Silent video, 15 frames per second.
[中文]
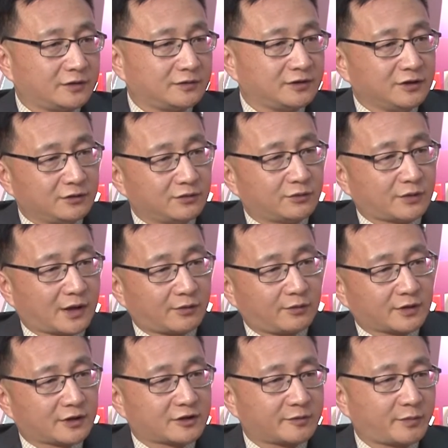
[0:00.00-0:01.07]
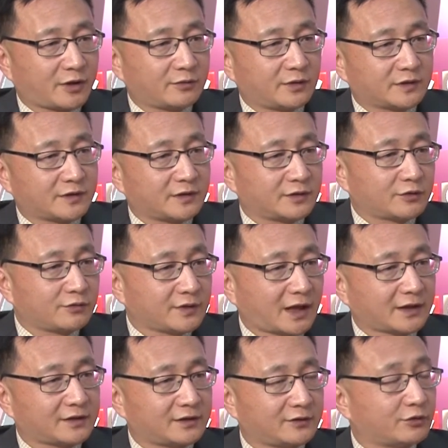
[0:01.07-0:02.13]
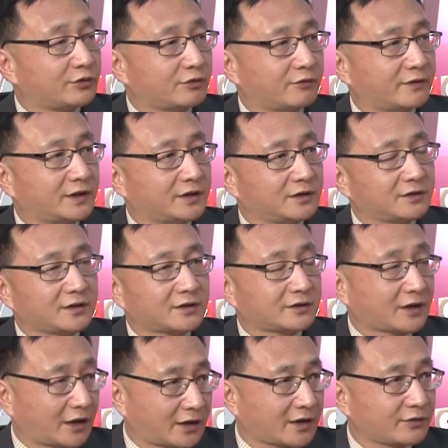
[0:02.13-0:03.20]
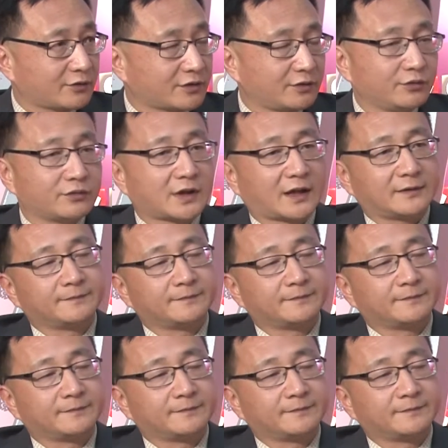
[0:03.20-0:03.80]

印度啊，或者是包括这个中亚的地区有问题，那当然都是陆战。